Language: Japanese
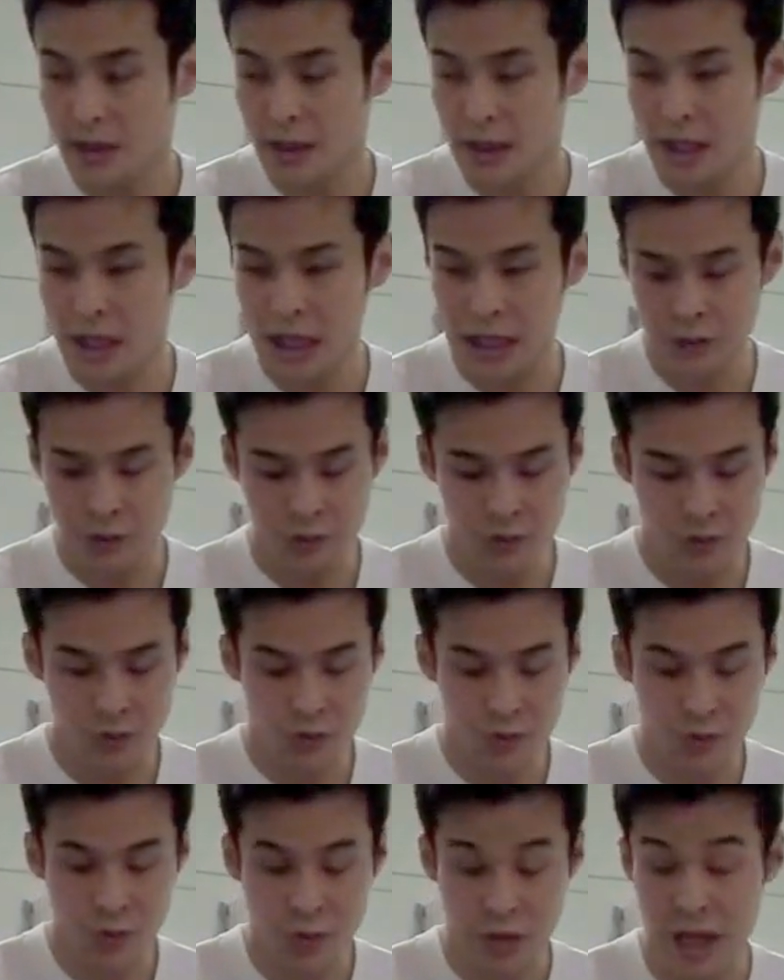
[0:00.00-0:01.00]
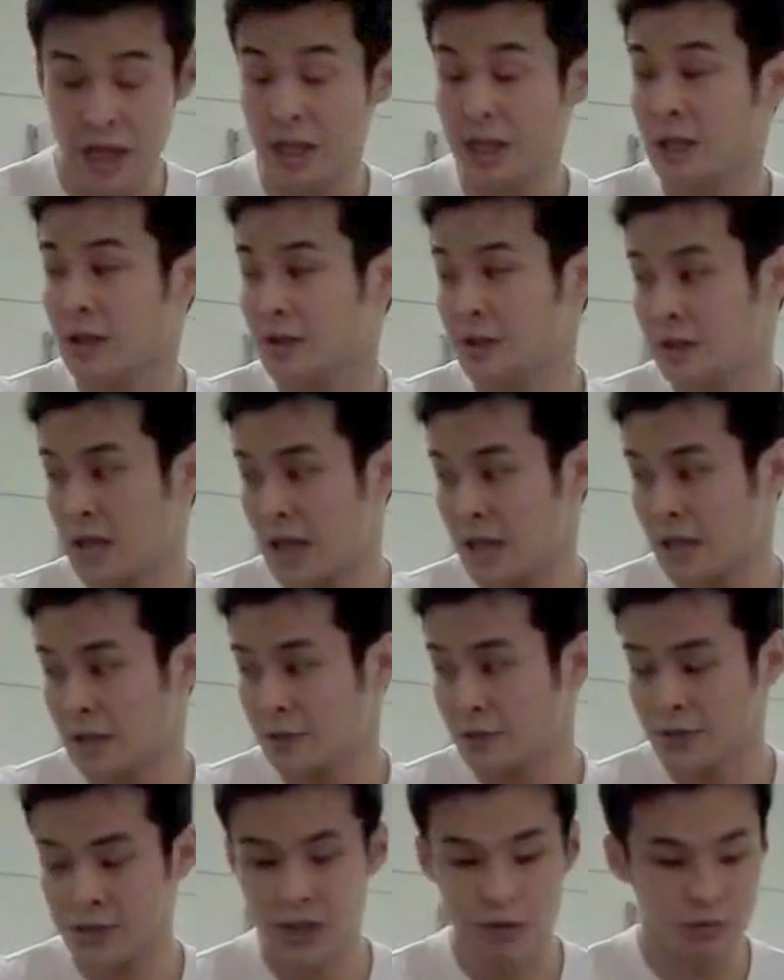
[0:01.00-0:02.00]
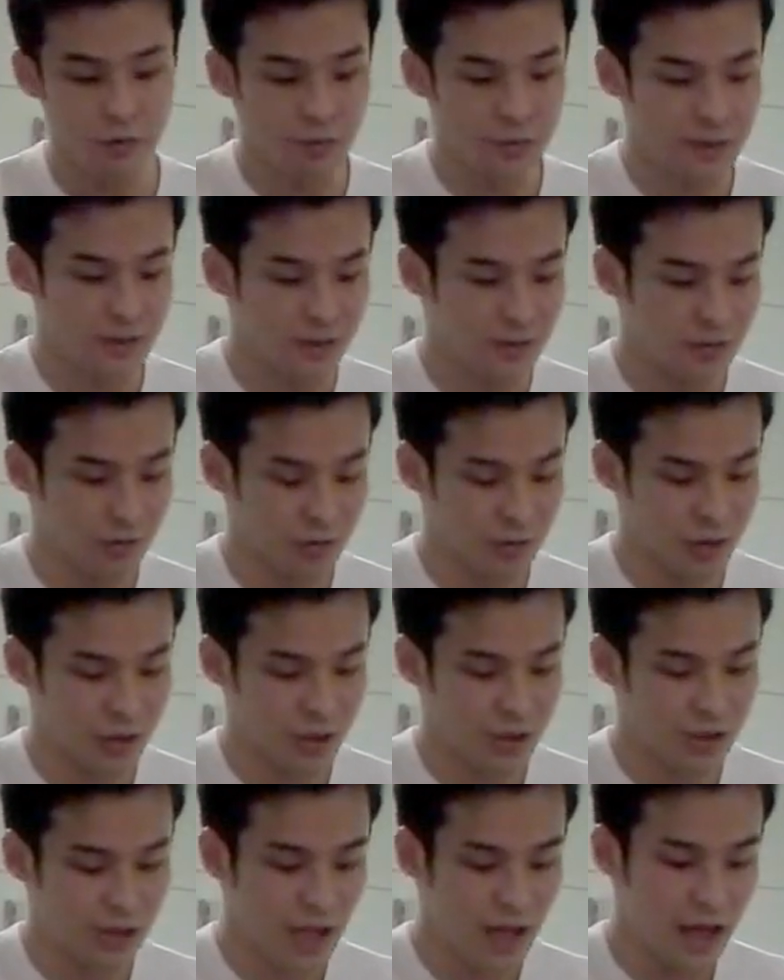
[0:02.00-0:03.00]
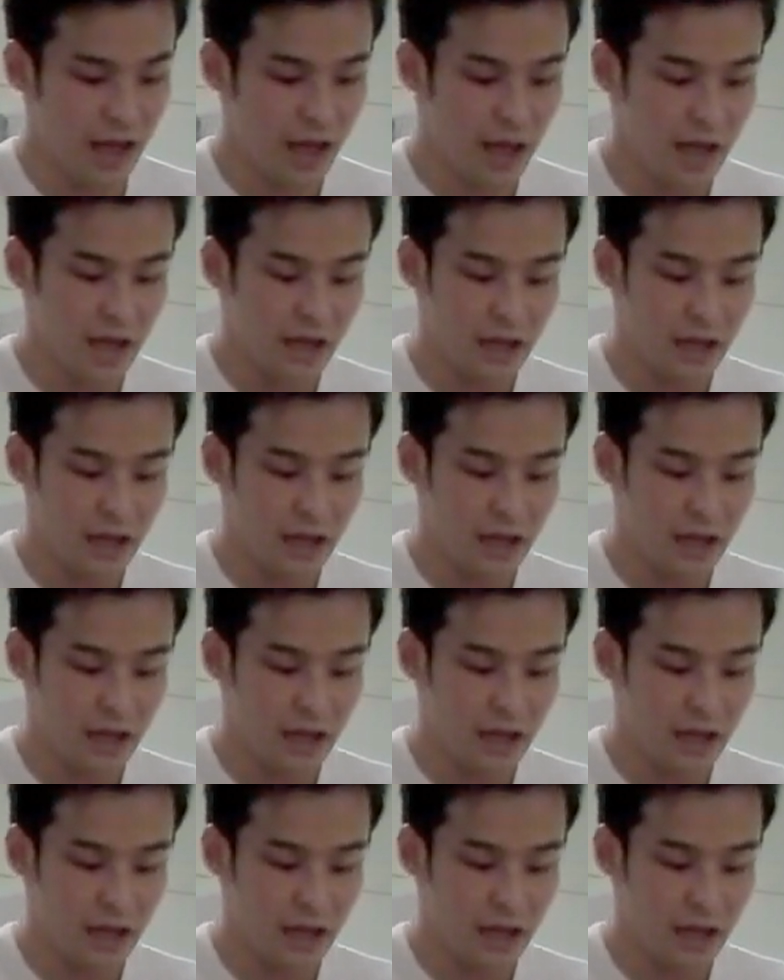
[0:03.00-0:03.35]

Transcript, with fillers: とあのトレーニングデータとして構築して